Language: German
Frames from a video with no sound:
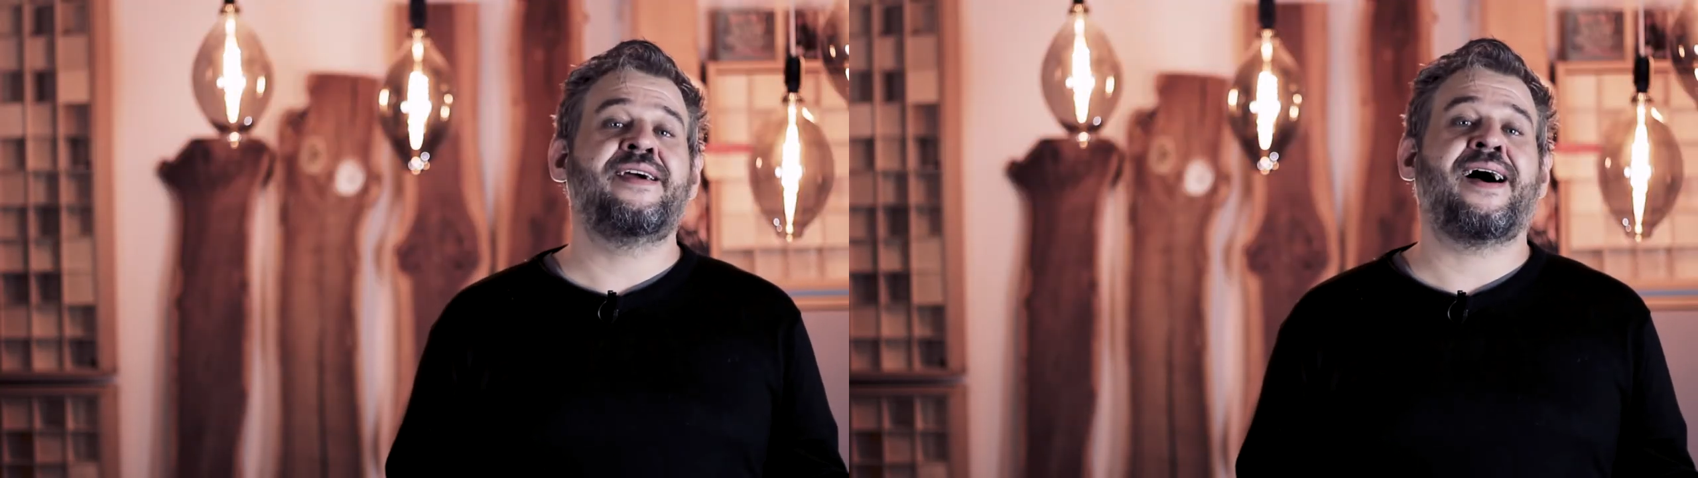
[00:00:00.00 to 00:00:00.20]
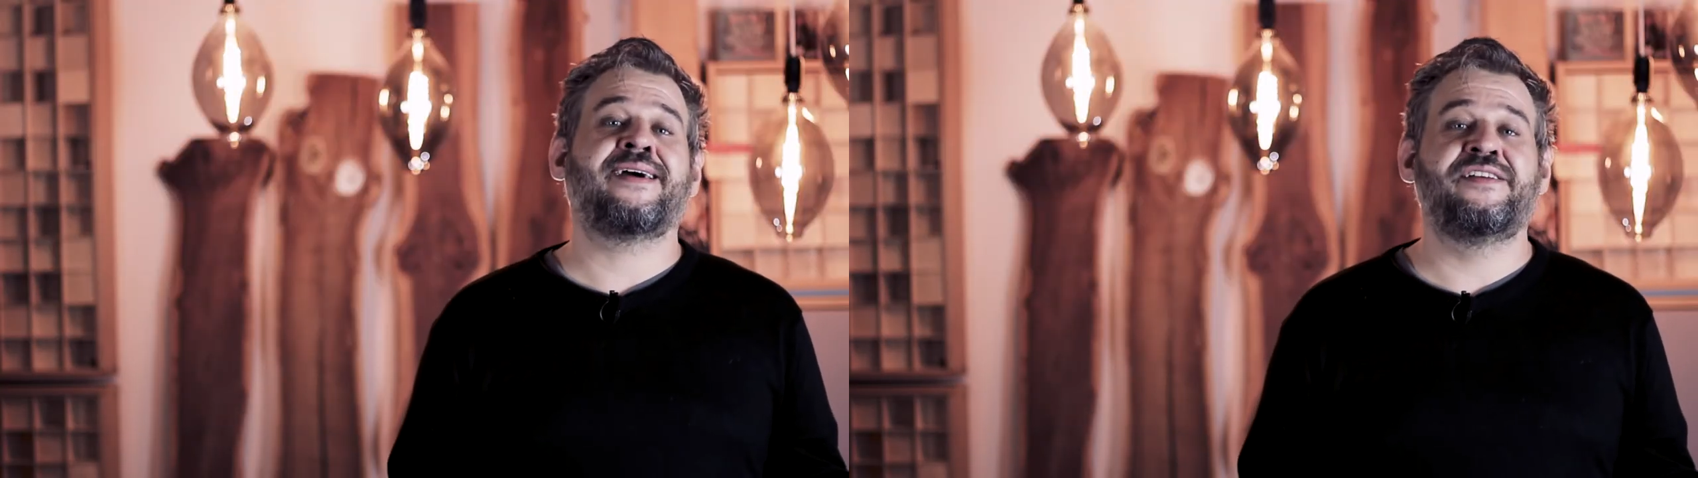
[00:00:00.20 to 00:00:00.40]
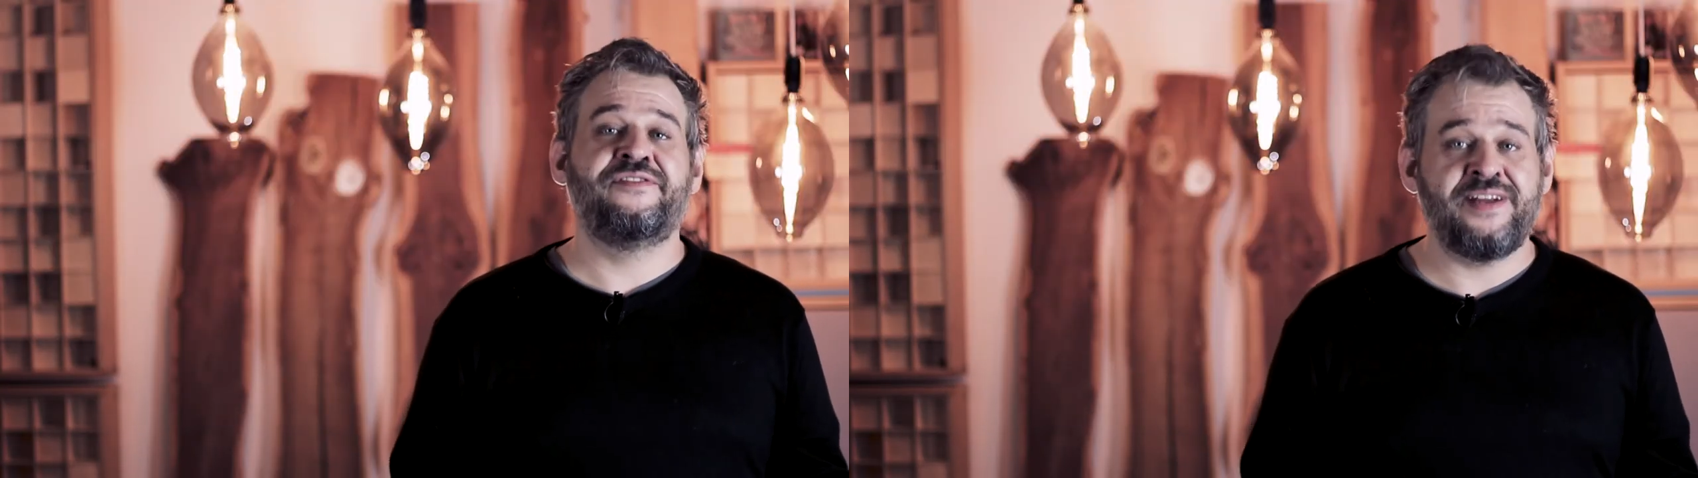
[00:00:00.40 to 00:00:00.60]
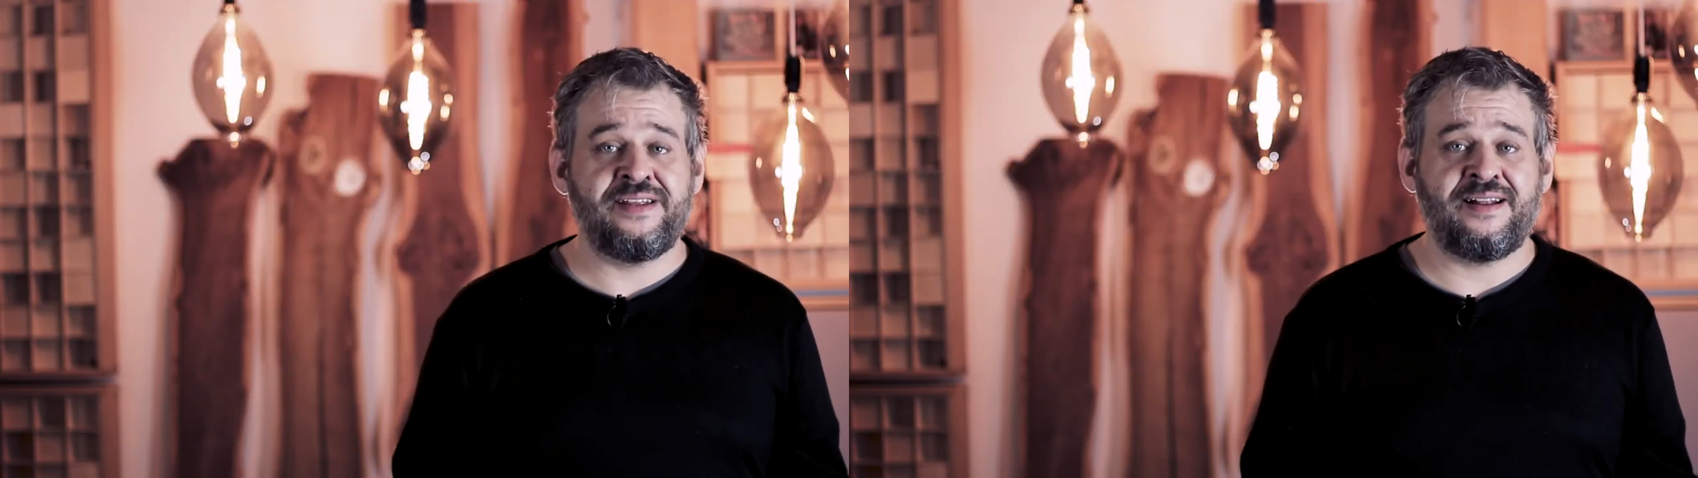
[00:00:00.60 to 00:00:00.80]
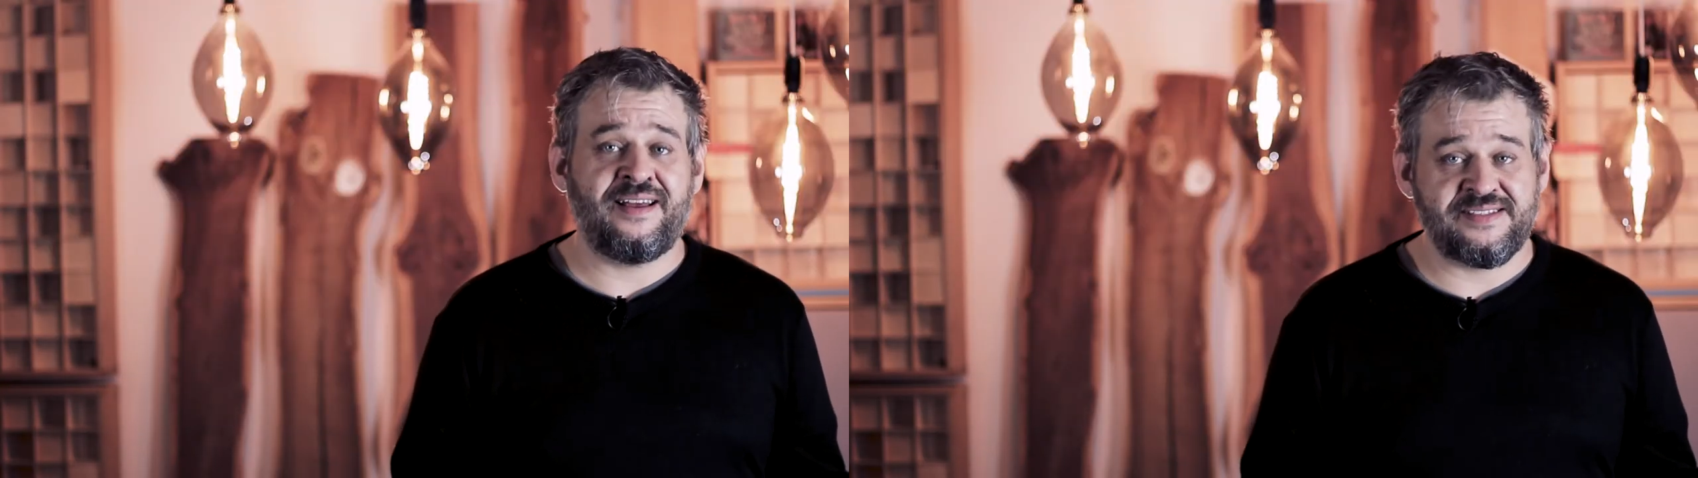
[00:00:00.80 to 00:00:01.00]
ihr
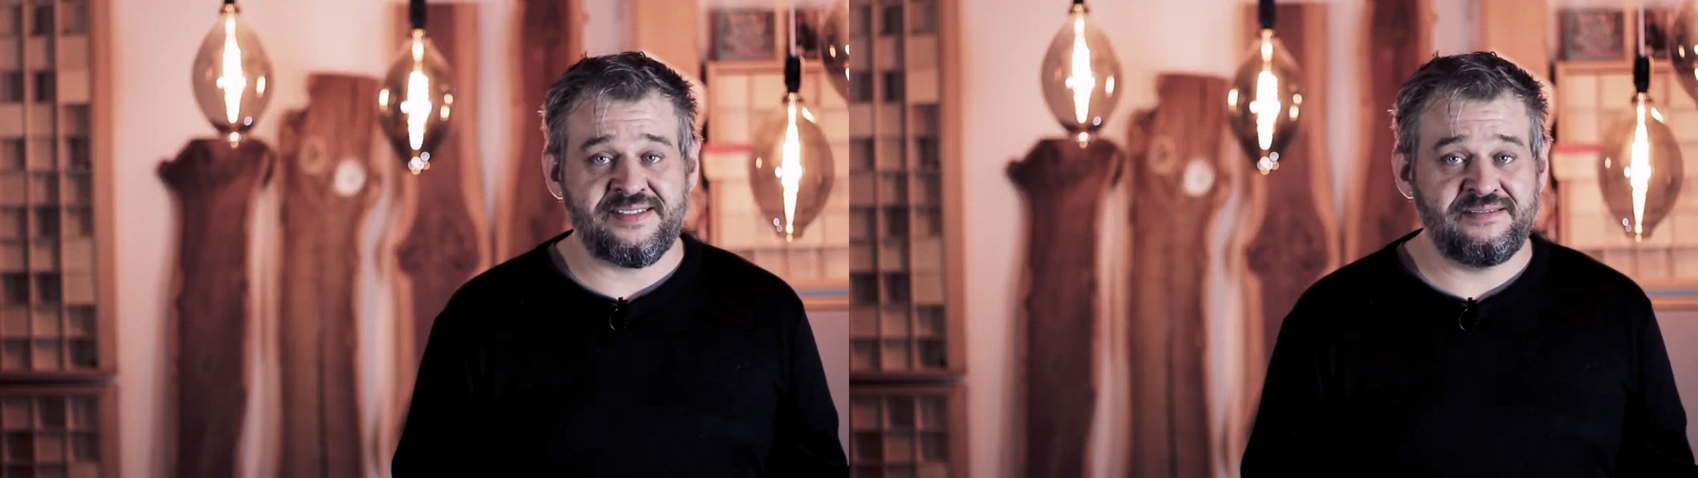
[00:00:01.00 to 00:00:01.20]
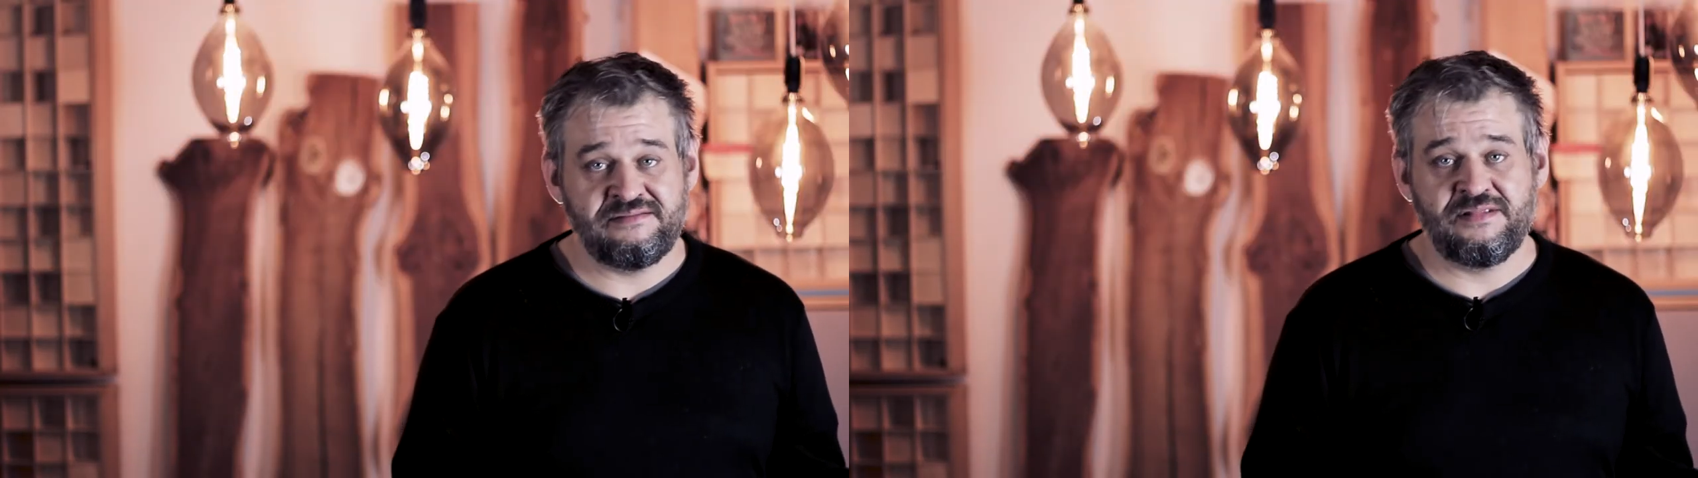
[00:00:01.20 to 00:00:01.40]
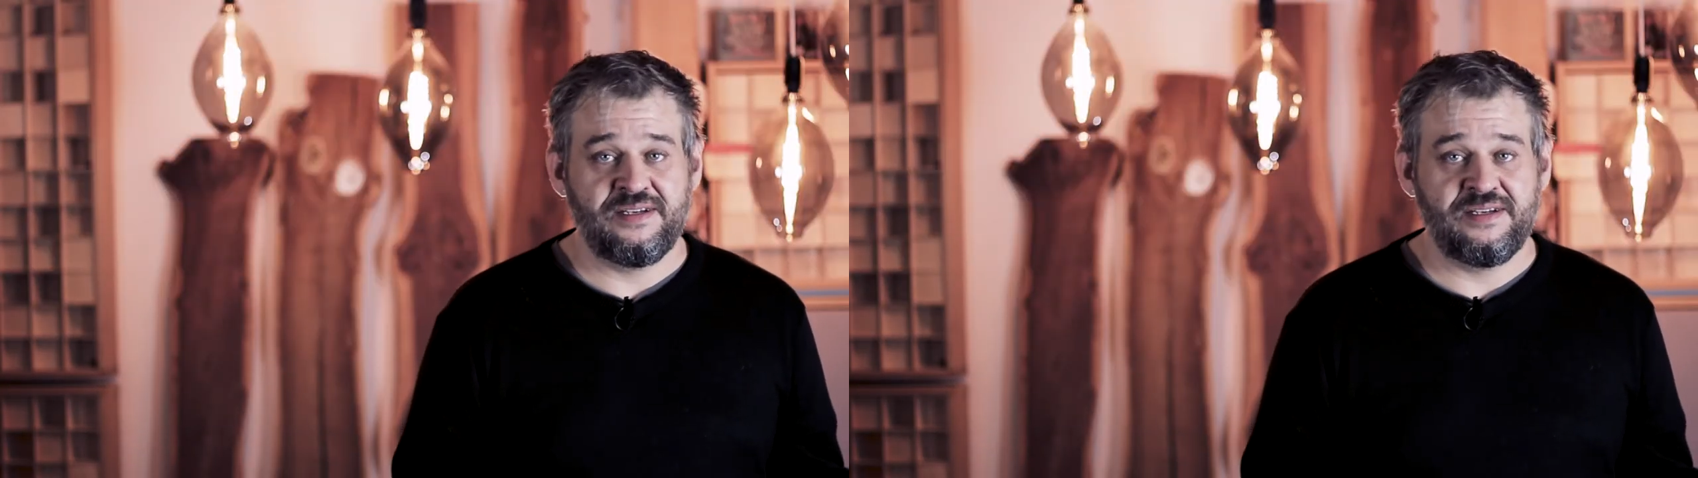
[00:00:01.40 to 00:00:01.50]
aktiviert lassen,